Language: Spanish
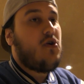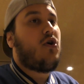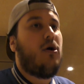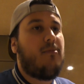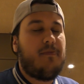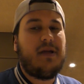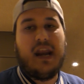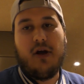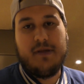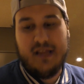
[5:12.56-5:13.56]
Como mi
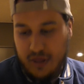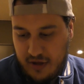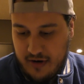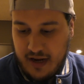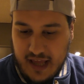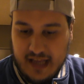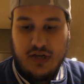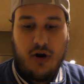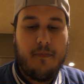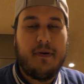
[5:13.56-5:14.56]
recomendación y
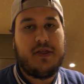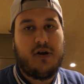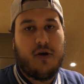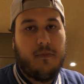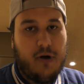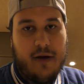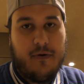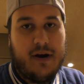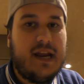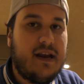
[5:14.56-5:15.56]
son los precios que os voy a
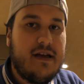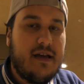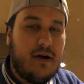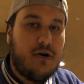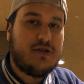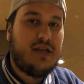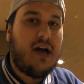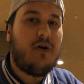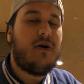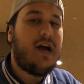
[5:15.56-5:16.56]
poner, os
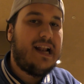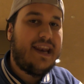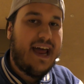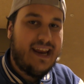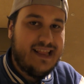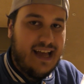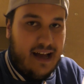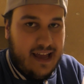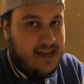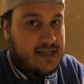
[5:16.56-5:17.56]
dejo el
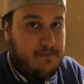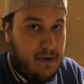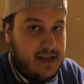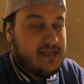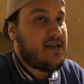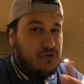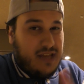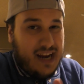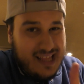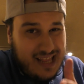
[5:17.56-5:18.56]
Narita Express. Es un
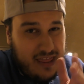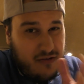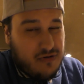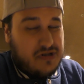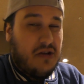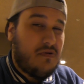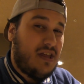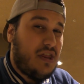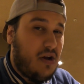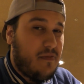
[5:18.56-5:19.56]
tren que tarda unos
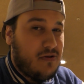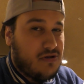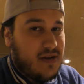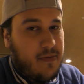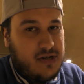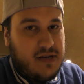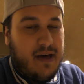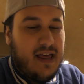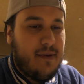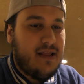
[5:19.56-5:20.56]
55 minutos
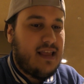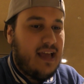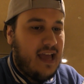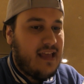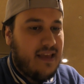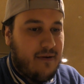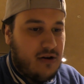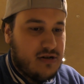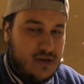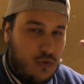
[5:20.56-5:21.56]
aproximadamente en
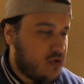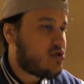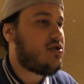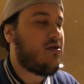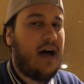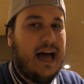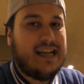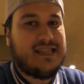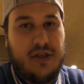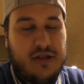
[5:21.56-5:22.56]
llevaros justo a la
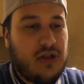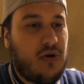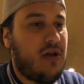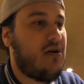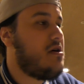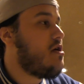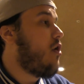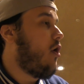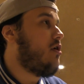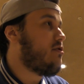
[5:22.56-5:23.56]
estación de Tokio
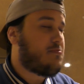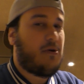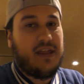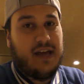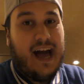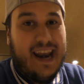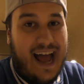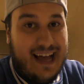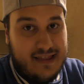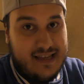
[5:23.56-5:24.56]
o os puede dejar
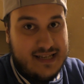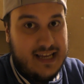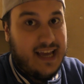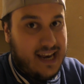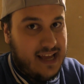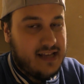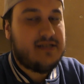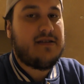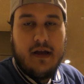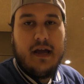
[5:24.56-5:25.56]
antes si
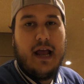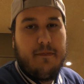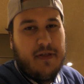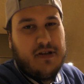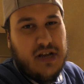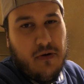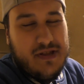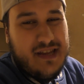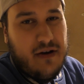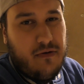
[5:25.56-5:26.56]
queréis. El precio se
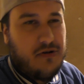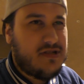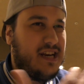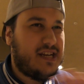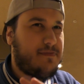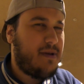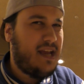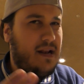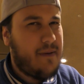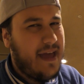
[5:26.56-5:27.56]
encuentra en unos
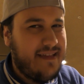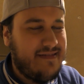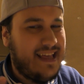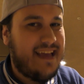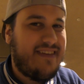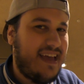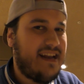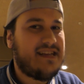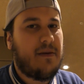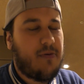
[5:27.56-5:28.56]
3.020
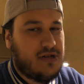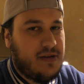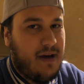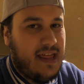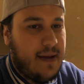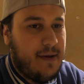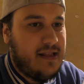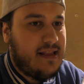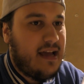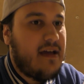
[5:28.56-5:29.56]
yenes
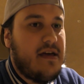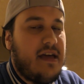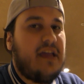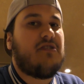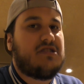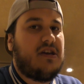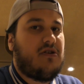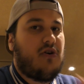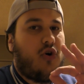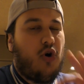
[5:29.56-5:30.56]
aproximadamente y os digo
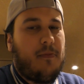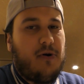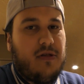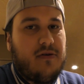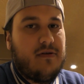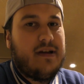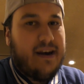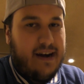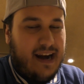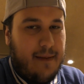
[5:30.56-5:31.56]
yo, cómodo,
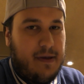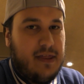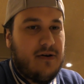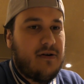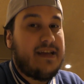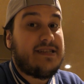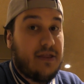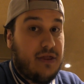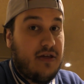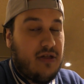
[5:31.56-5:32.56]
rápido y
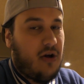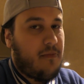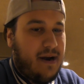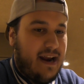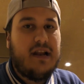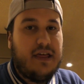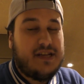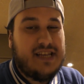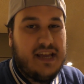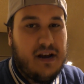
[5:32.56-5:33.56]
sencillo de comprar.
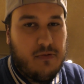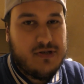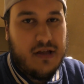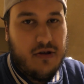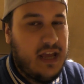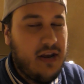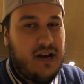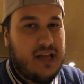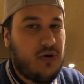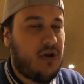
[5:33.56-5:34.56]
Decís allí en el mostrador, quiero
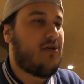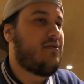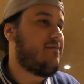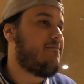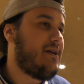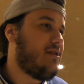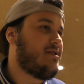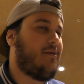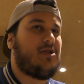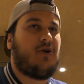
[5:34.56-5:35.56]
ir a Tokio y os
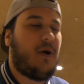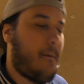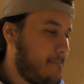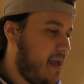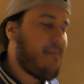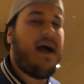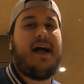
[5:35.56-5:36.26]
lleva a Tokio. ¡Bim!